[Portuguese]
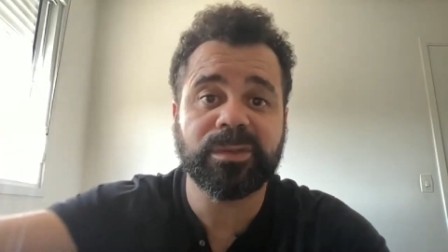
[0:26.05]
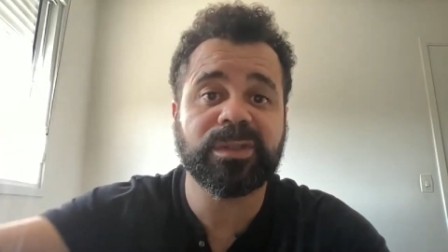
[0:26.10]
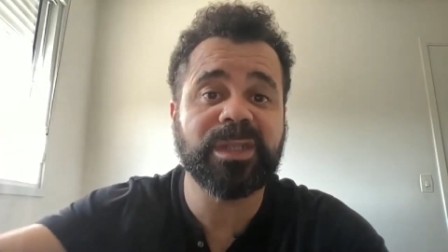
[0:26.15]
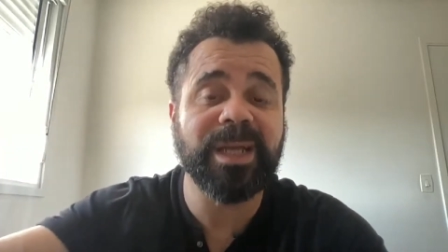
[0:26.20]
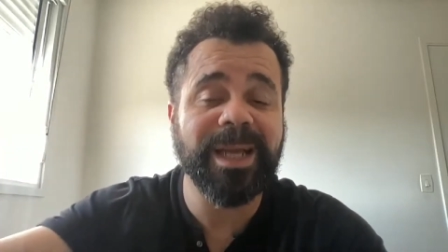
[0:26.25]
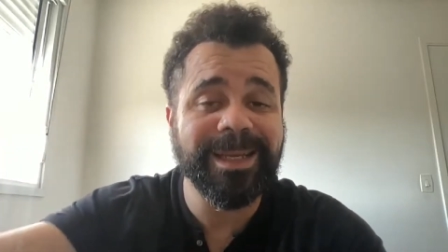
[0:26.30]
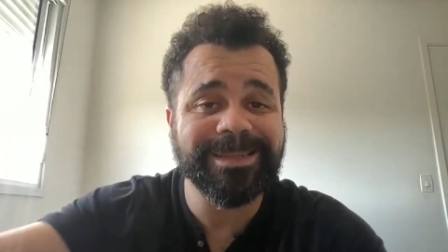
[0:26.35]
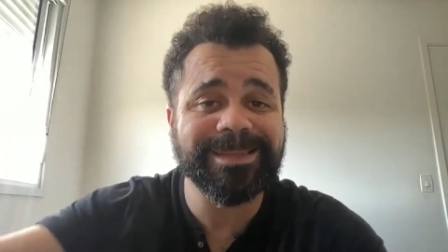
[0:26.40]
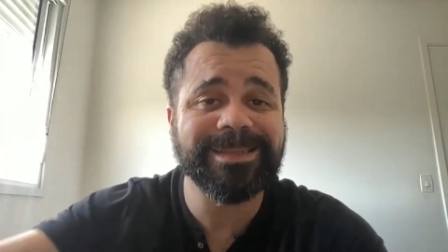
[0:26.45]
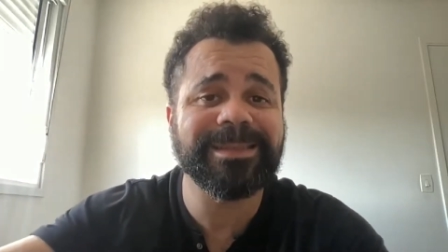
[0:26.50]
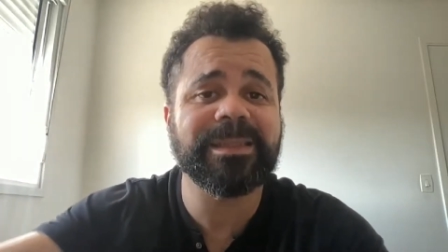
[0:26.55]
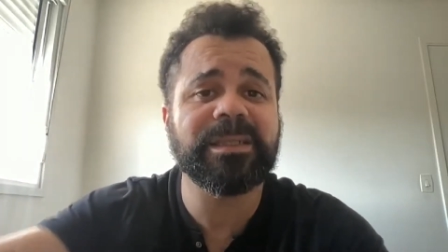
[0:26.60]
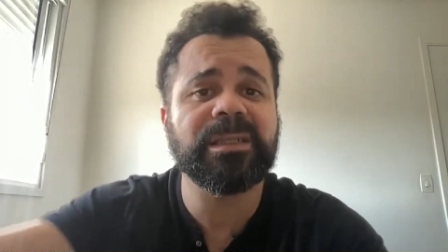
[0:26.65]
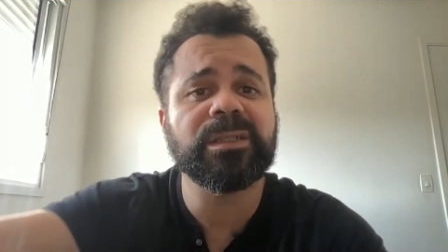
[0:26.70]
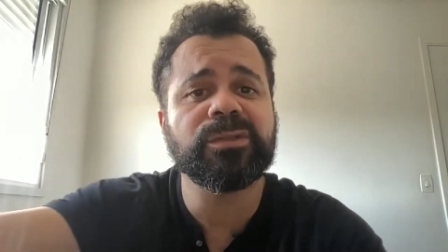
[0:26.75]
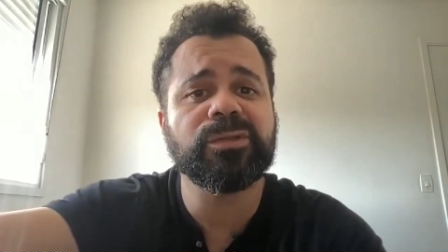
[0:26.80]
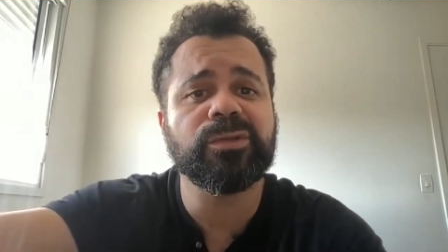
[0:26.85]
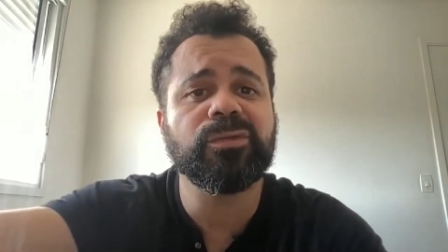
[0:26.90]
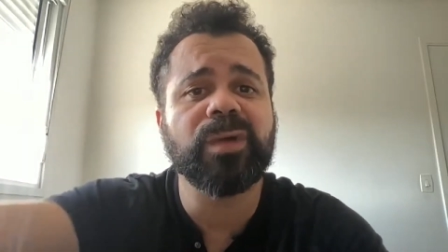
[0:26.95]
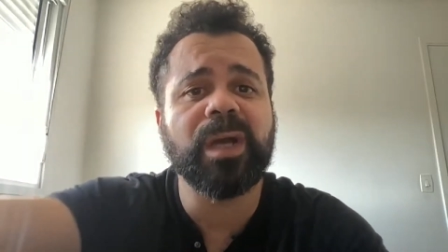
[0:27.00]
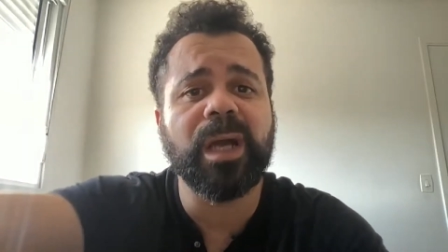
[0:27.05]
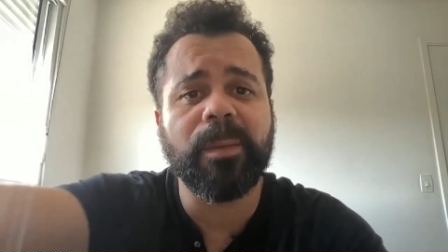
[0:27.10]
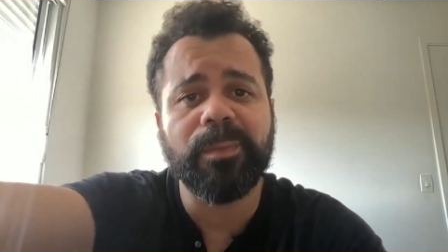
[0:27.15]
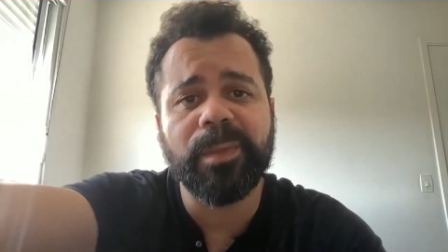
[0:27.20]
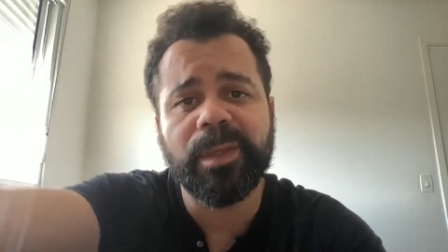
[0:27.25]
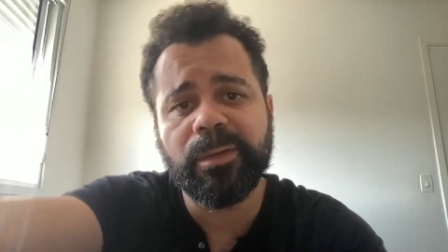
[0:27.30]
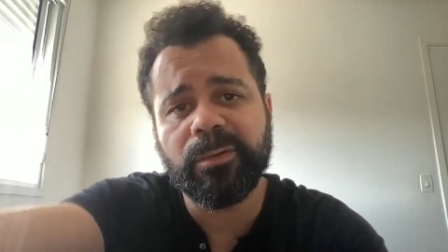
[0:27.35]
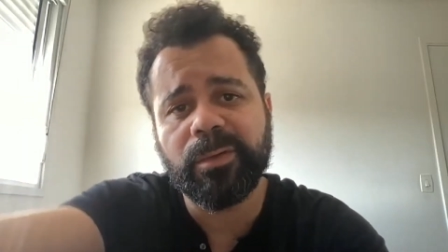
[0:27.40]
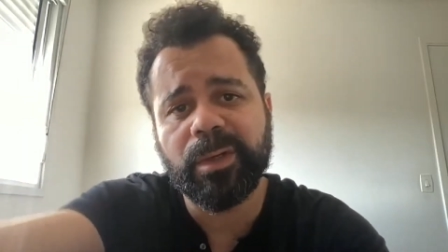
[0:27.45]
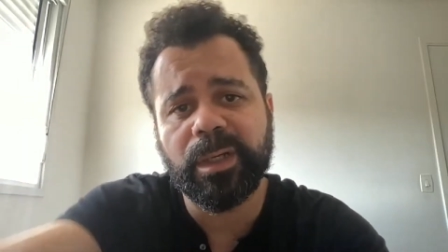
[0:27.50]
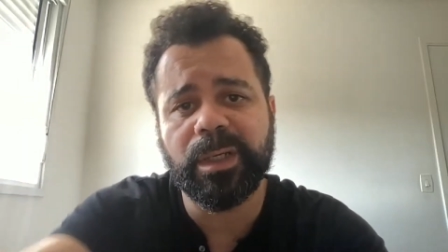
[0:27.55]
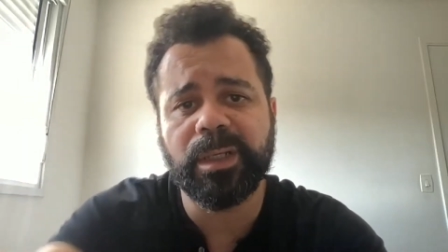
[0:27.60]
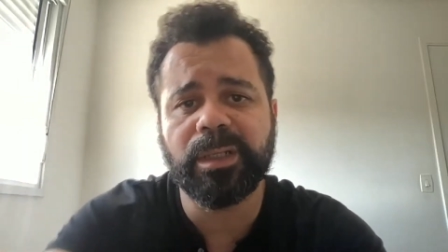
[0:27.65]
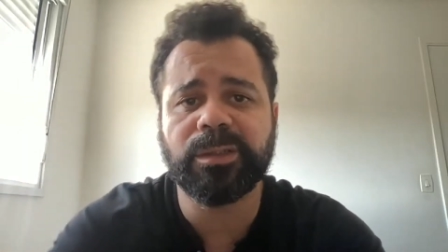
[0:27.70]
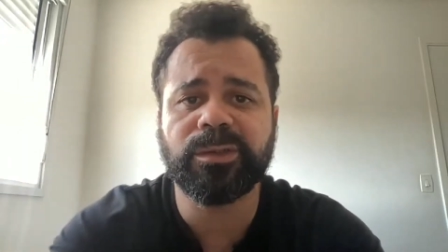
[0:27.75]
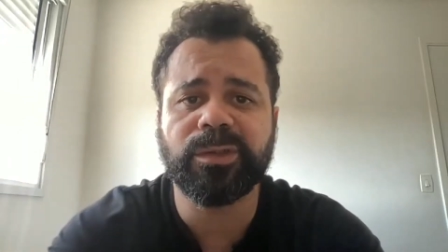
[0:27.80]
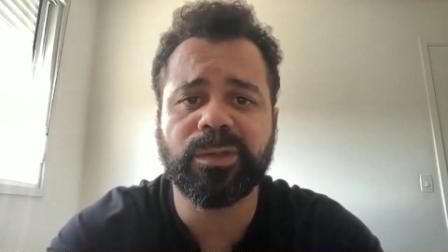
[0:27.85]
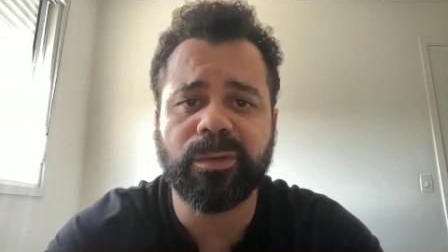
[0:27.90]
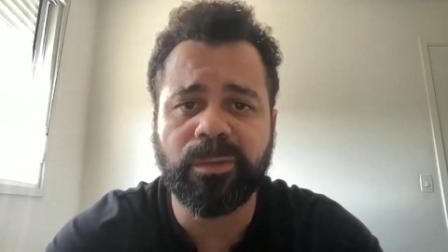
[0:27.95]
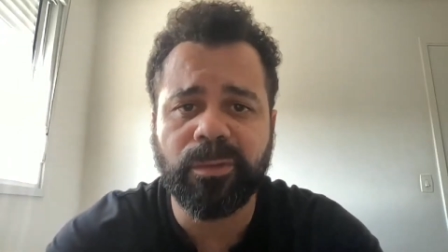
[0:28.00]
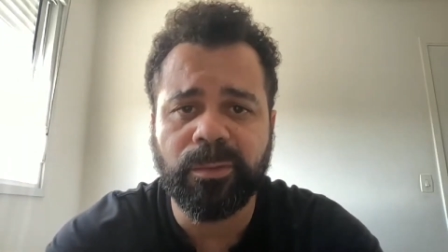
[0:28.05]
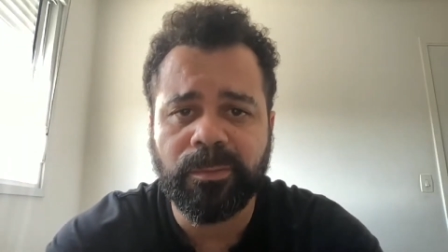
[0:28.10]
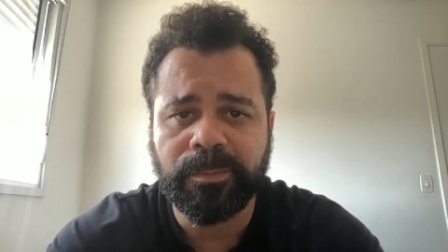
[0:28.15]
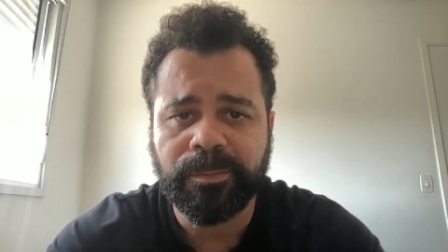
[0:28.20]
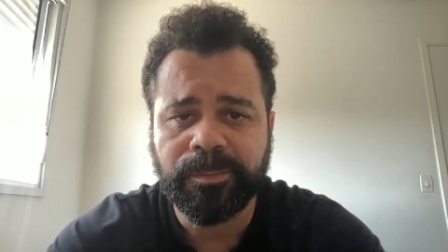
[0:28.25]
Já existe um caminho crítico